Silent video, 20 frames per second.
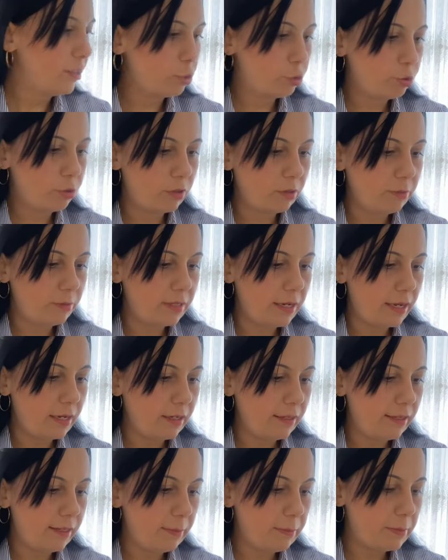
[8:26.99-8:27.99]
şurada bir
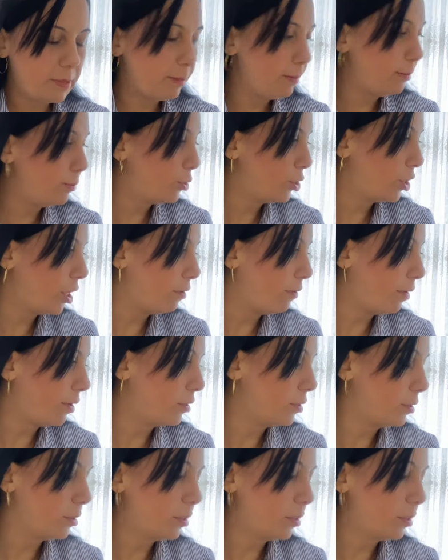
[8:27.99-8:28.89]
tane klips gibi bir şey var.